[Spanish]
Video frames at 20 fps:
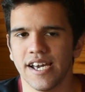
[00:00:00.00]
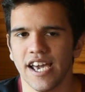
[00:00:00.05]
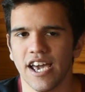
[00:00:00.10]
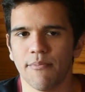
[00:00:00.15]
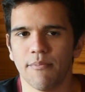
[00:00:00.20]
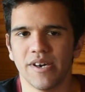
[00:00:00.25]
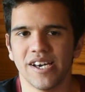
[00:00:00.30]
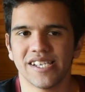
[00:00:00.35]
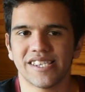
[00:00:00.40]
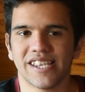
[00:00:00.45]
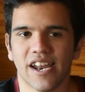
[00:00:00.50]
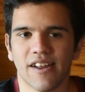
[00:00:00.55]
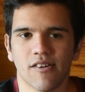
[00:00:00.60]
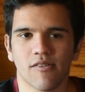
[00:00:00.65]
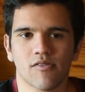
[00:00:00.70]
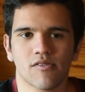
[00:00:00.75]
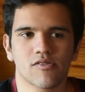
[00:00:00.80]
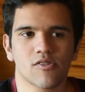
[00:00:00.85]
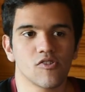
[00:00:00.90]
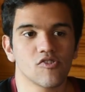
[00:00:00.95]
en vez de
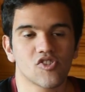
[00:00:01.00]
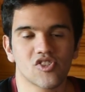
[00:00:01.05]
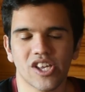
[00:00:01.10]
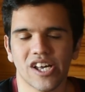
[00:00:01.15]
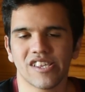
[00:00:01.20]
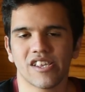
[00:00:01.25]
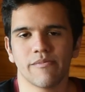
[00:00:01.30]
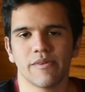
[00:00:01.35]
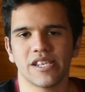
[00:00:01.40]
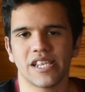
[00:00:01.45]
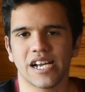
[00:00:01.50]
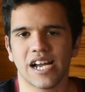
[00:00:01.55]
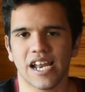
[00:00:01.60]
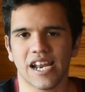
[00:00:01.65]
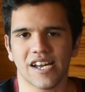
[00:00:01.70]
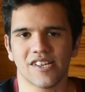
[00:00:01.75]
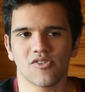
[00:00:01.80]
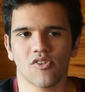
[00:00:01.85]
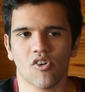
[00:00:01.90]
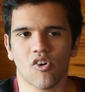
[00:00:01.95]
estar constantemente
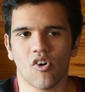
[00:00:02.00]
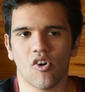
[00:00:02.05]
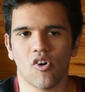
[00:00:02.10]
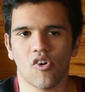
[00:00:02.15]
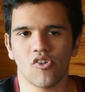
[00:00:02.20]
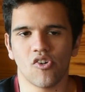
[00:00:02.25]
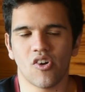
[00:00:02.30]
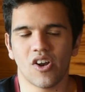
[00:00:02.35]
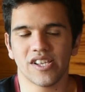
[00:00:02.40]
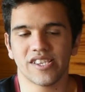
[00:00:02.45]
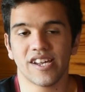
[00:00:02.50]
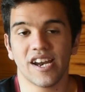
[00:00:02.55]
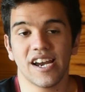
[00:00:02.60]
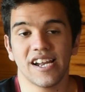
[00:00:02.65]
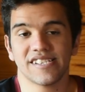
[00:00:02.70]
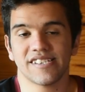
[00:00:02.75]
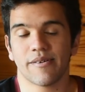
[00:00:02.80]
cargando con los laterales.